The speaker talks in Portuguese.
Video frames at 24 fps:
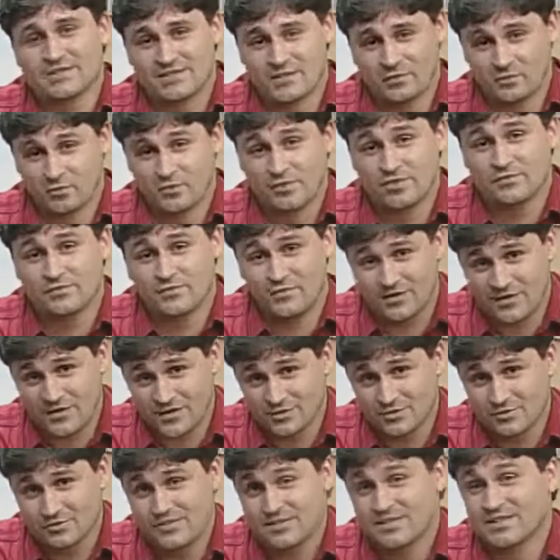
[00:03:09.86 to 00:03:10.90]
dos
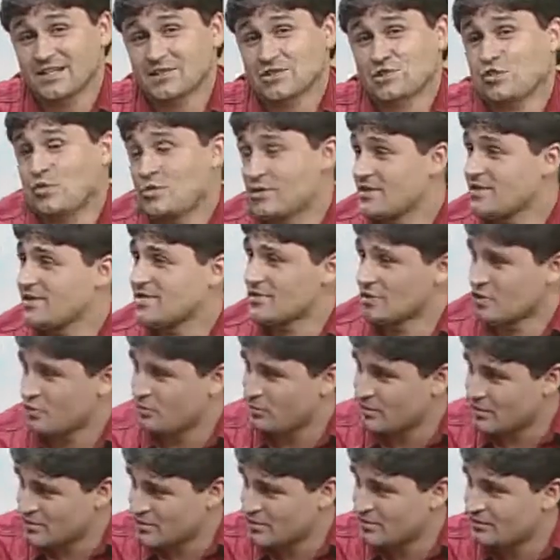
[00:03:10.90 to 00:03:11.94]
fatos e das coisas que eu não
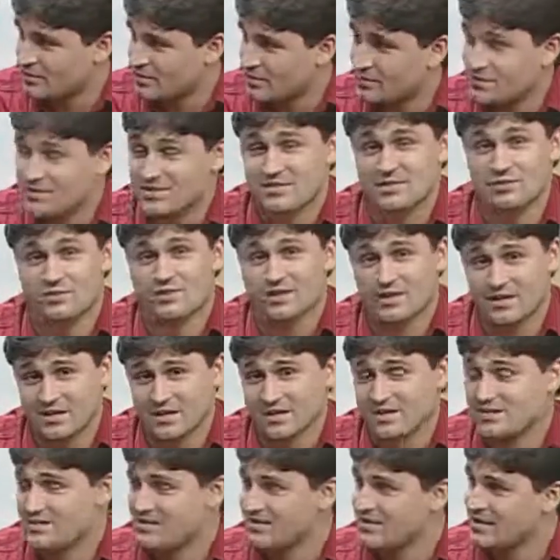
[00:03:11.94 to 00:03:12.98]
posso ver, mas são
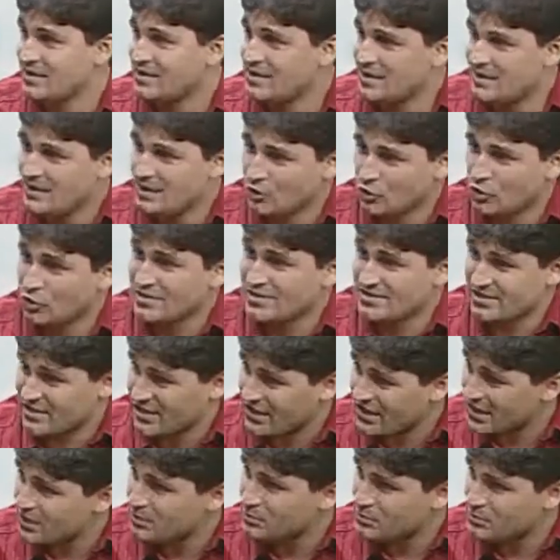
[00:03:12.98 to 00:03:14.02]
reais. E nós
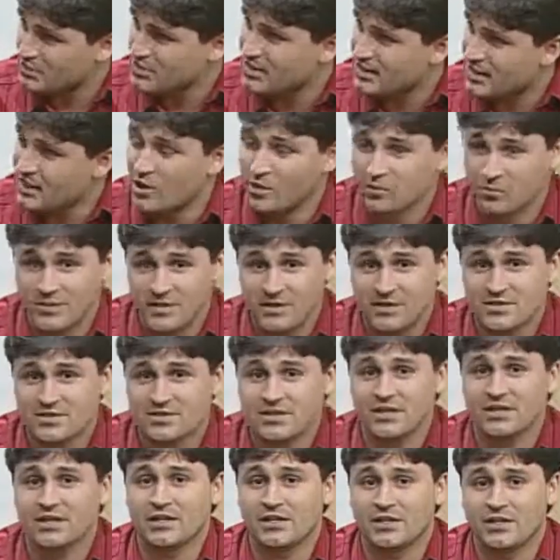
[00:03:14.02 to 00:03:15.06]
cremos realmente que
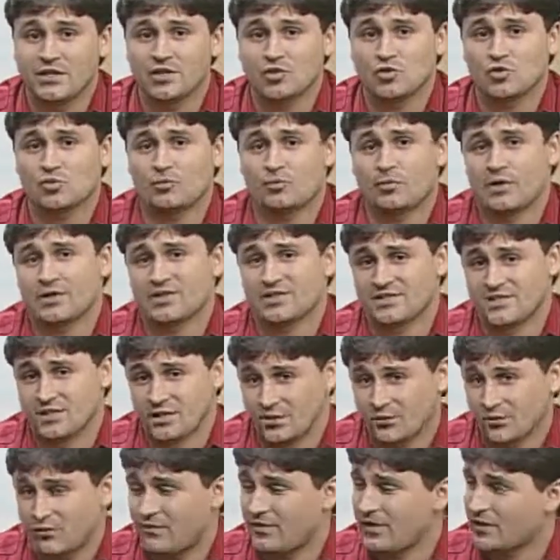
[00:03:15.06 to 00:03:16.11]
isso pode ser um
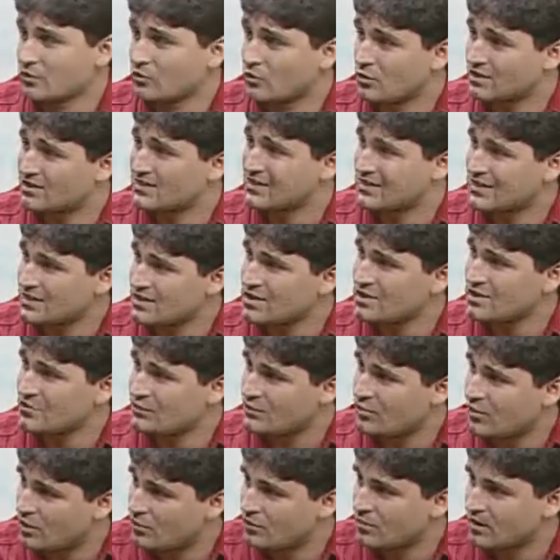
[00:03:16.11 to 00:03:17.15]
fator
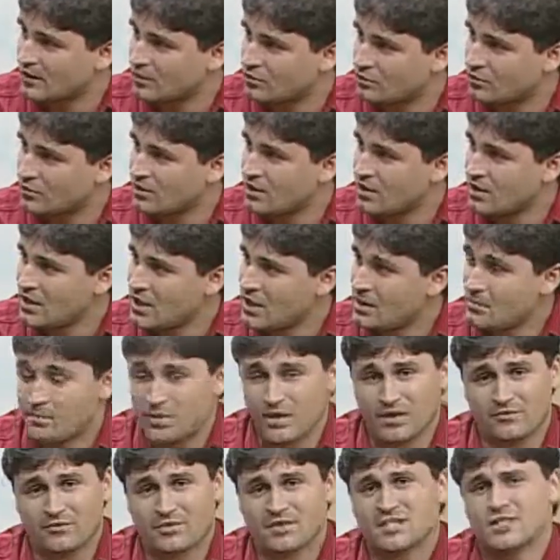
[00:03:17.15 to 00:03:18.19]
transformador para a
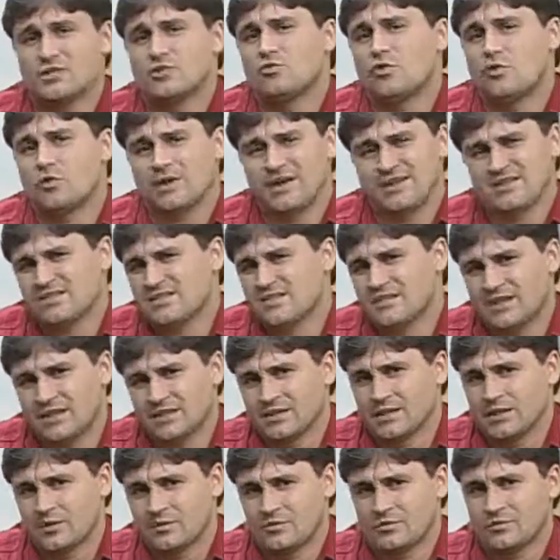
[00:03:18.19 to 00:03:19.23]
vida de qualquer
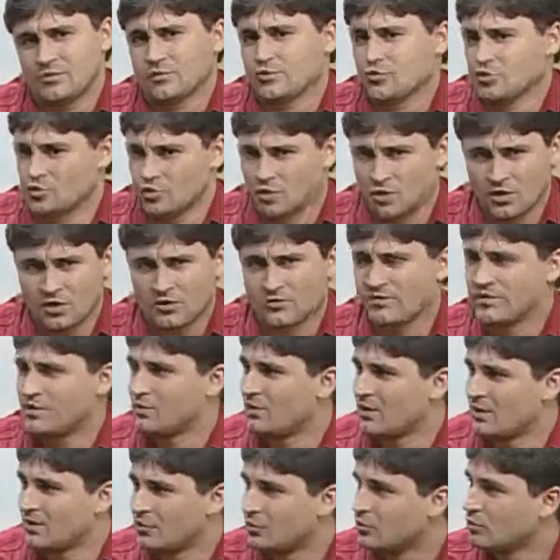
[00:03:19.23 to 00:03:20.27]
cidadão, do jovem, do
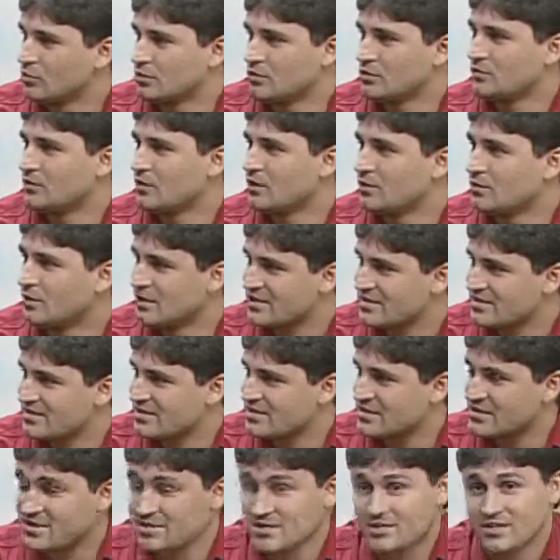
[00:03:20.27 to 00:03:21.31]
adulto, do
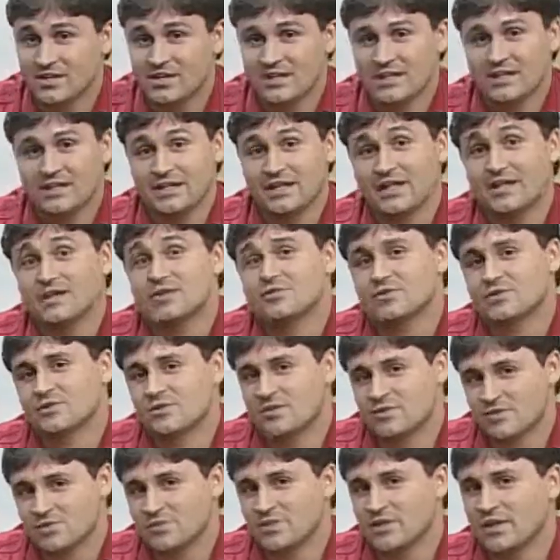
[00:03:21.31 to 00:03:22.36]
adolescente, e é isso que nós
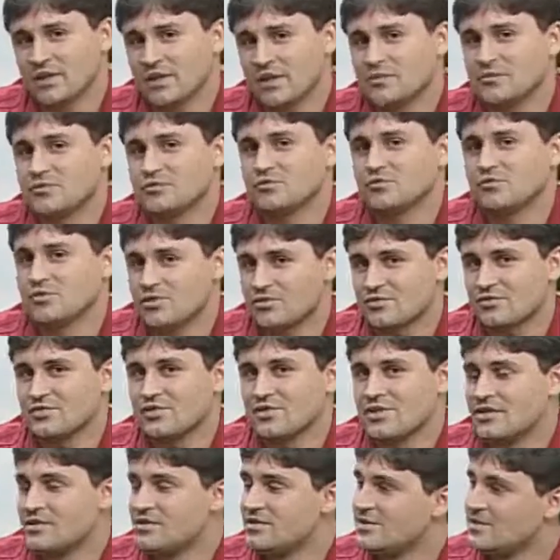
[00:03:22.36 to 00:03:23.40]
pregamos no nosso dia a
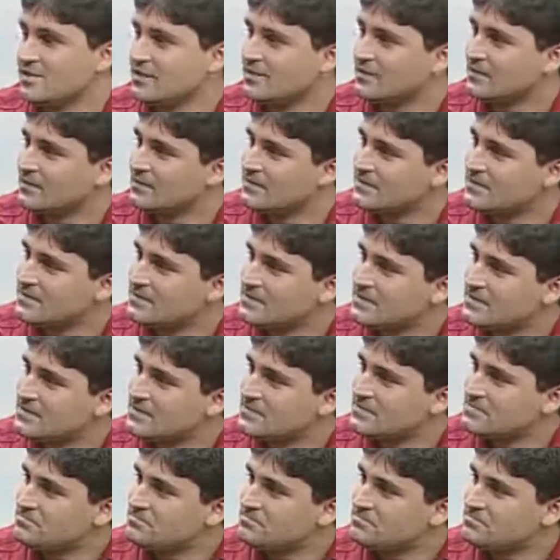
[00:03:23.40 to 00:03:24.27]
dia. Quantos